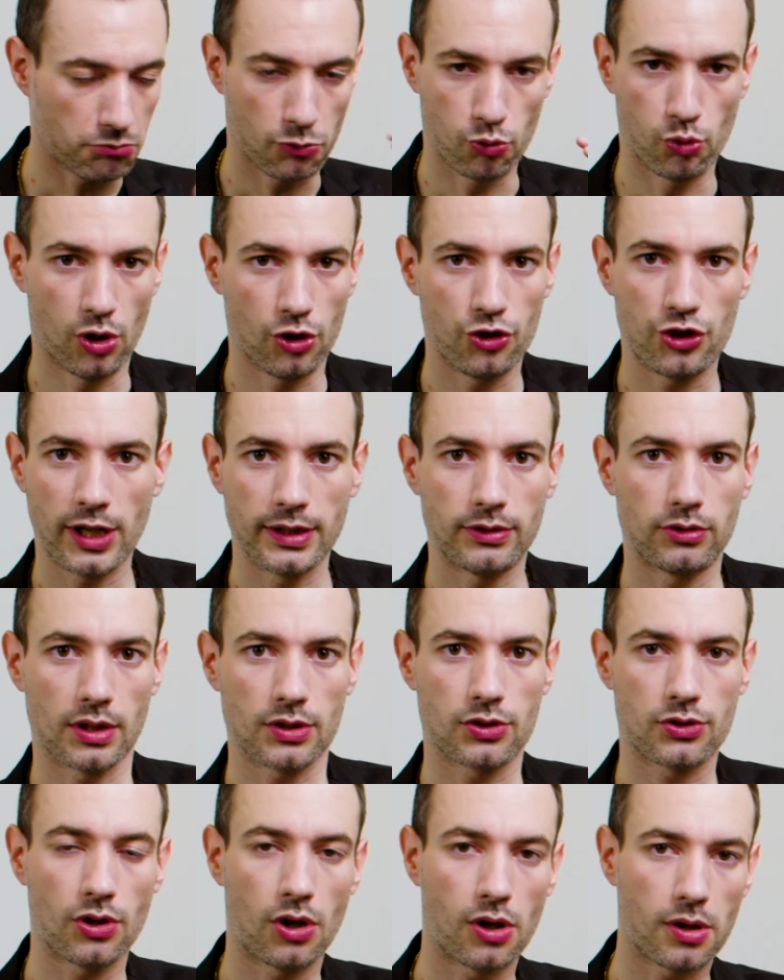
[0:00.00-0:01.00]
un oggetto
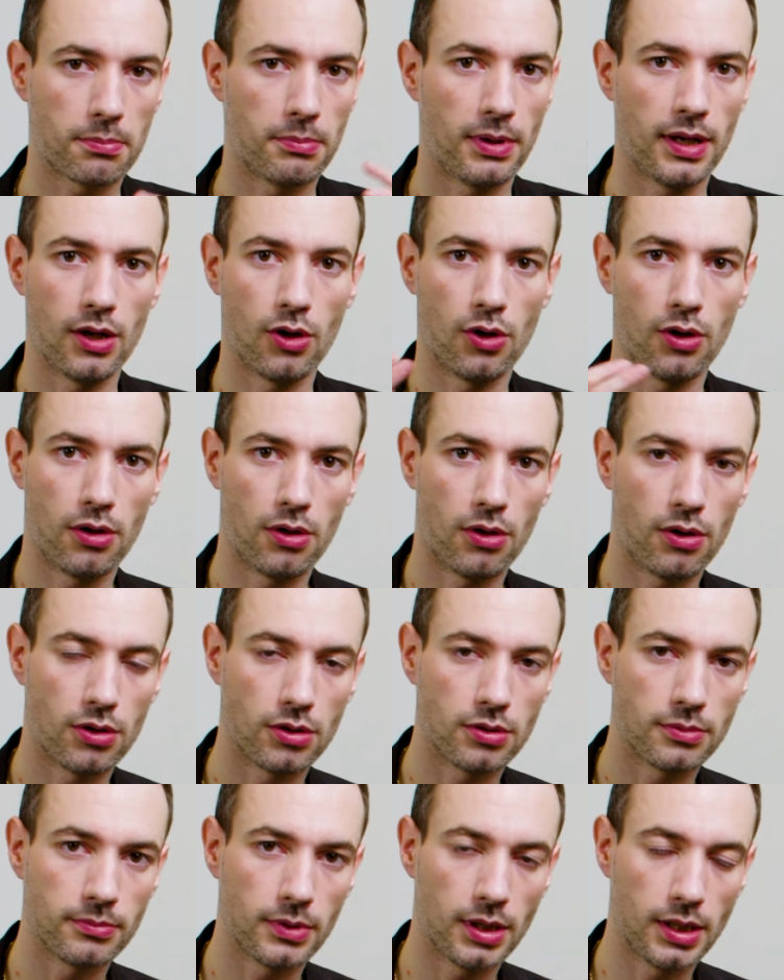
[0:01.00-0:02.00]
assorbe
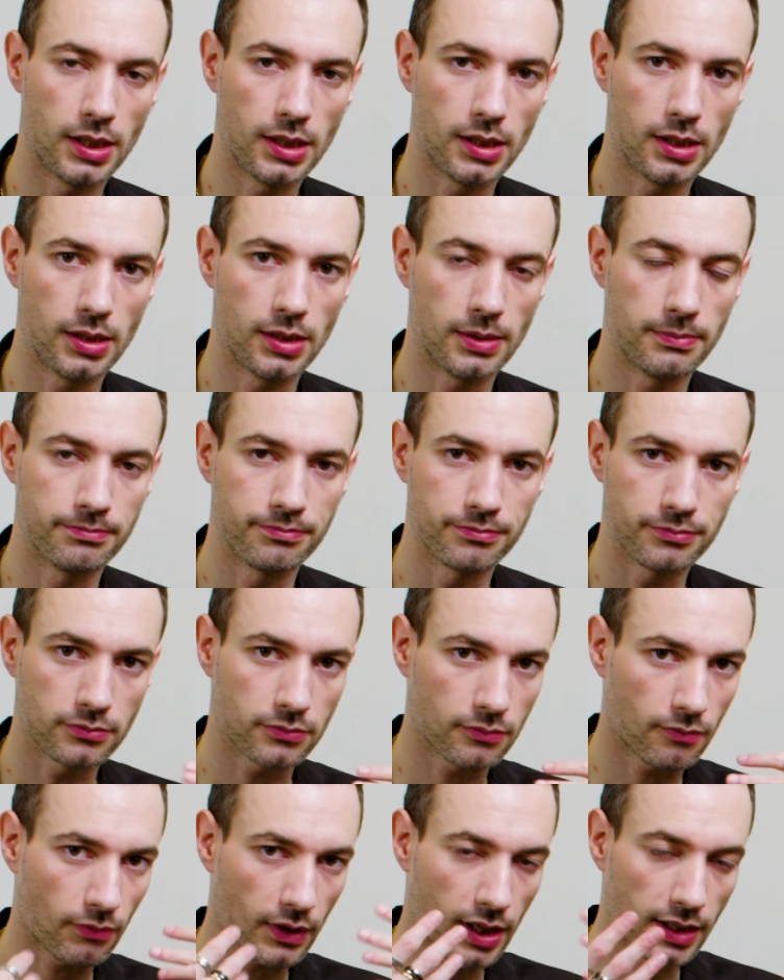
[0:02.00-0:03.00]
o eh,
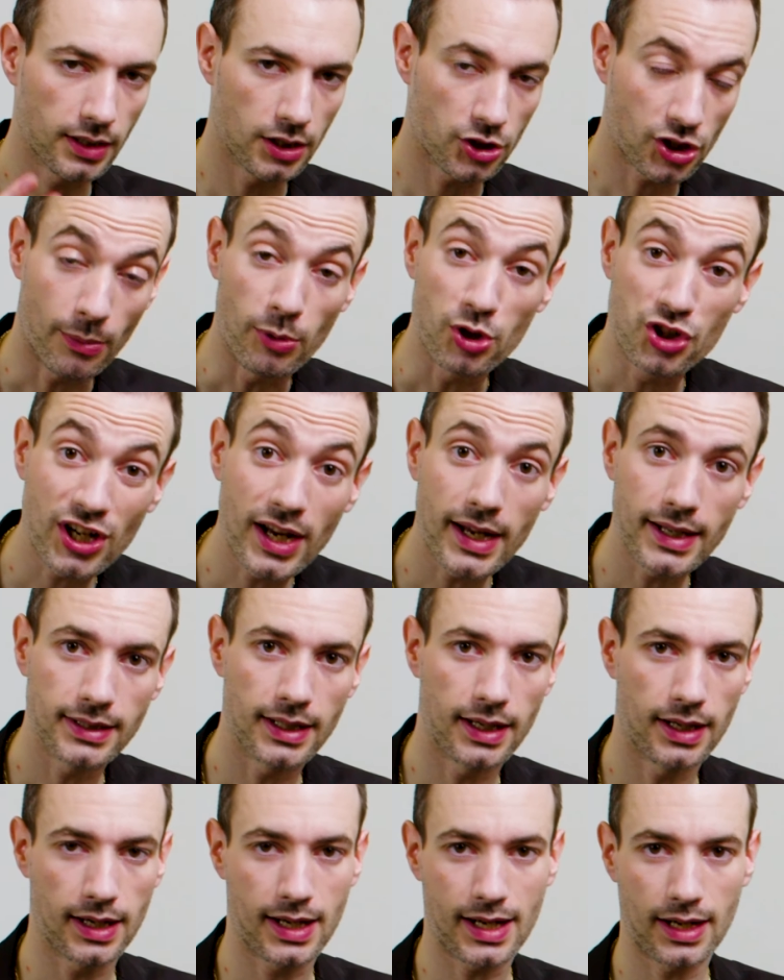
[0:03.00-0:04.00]
diciamo
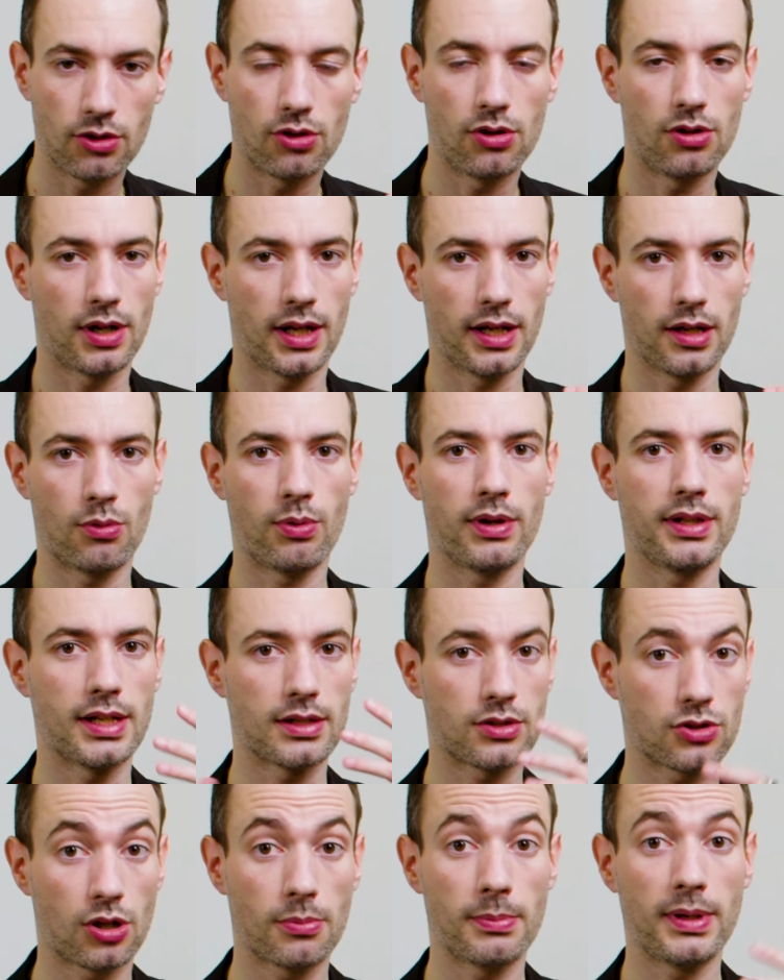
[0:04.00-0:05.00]
cede calore, quindi
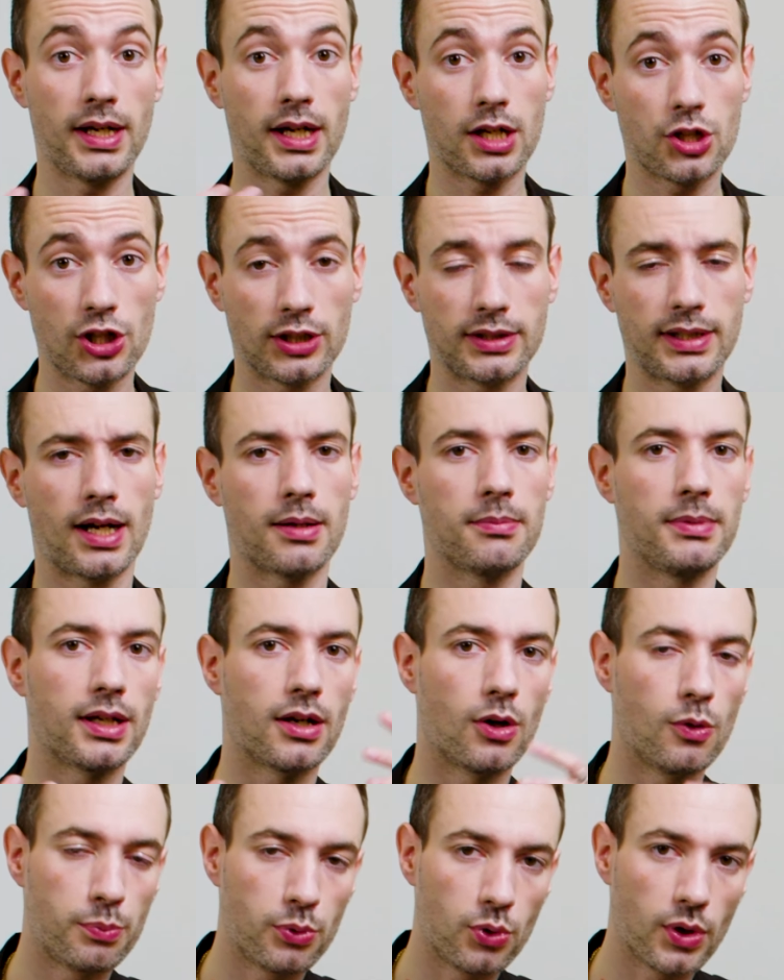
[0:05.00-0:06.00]
assorbe energia
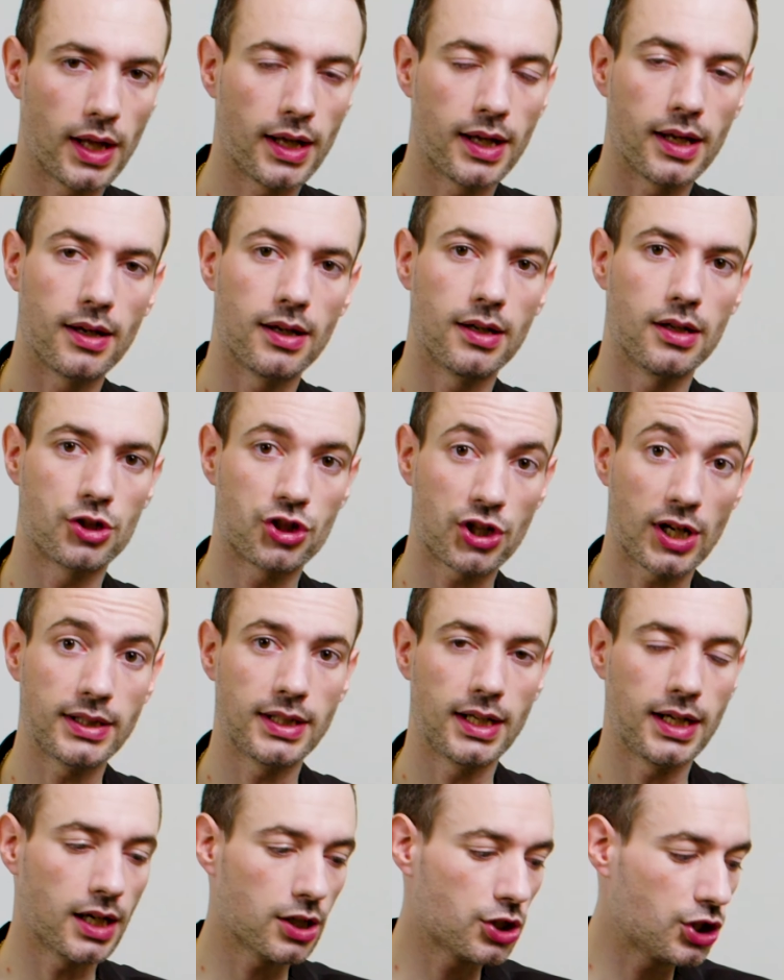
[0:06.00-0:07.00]
termica oppure eh,
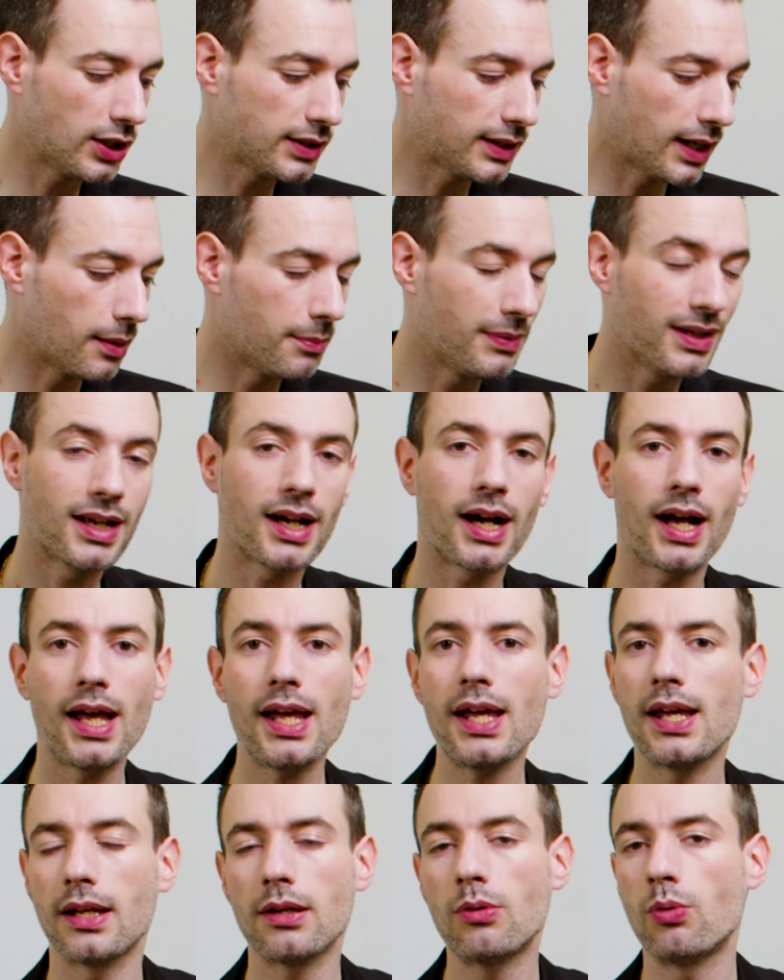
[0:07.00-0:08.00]
cede energia termica
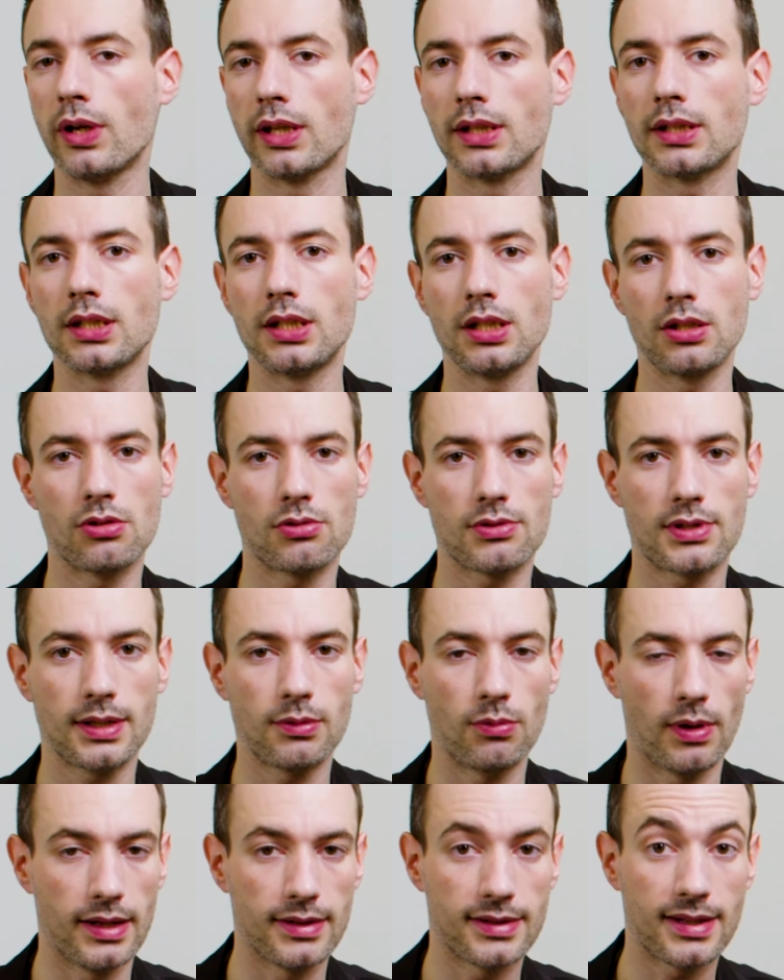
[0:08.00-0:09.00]
e quindi di
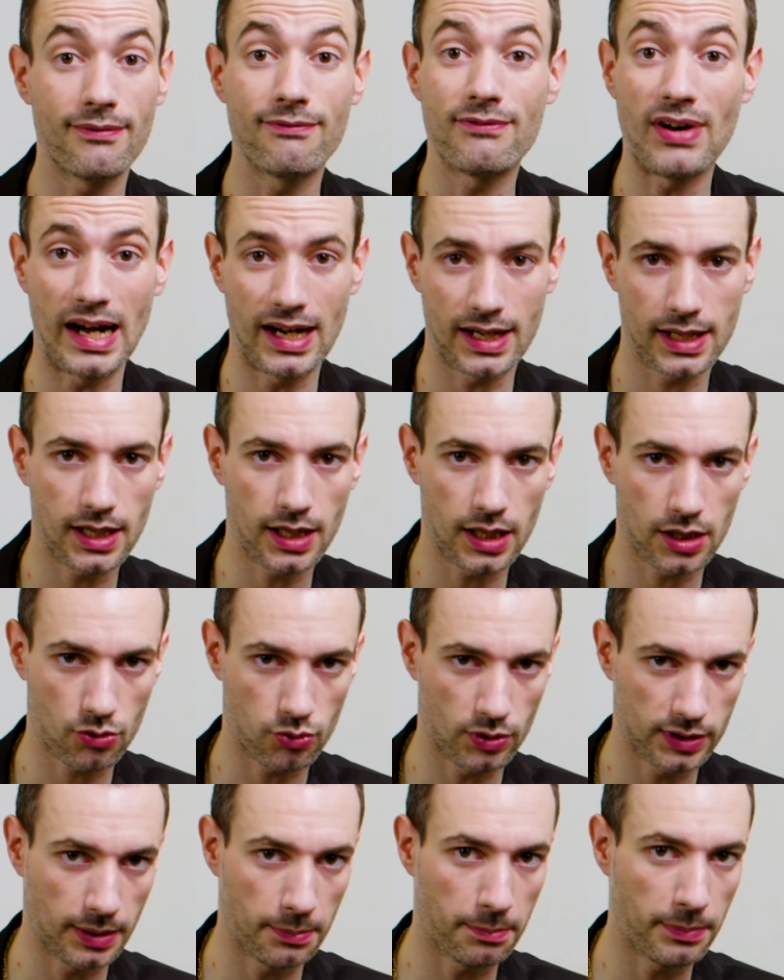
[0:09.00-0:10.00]
conseguenza varia la
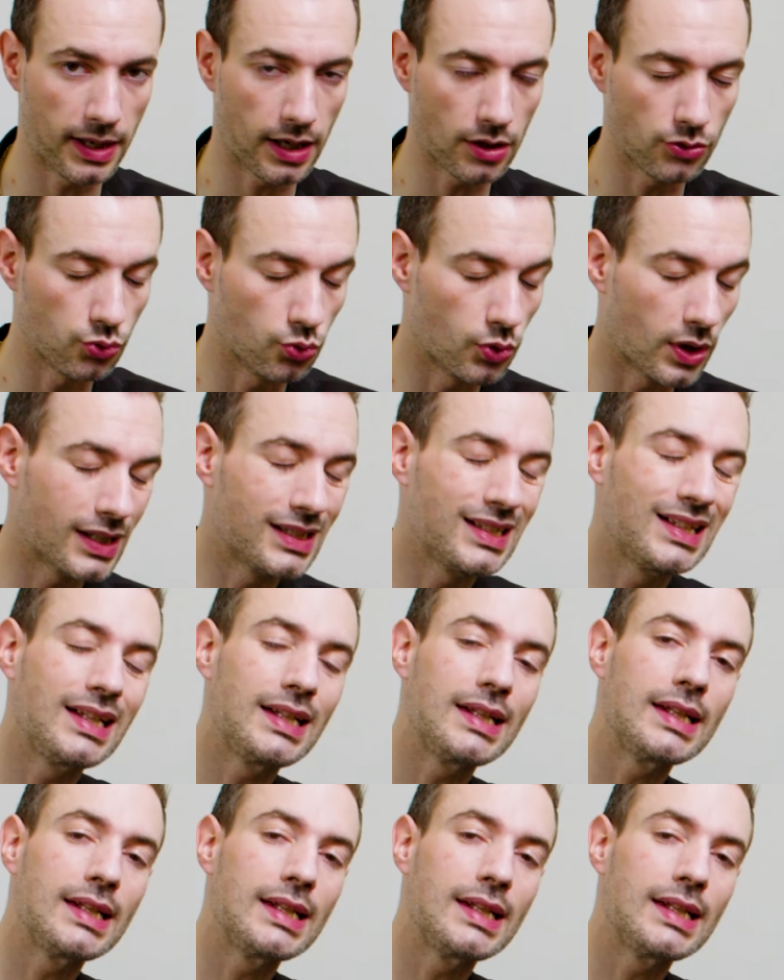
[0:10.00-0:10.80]
sua temperatura.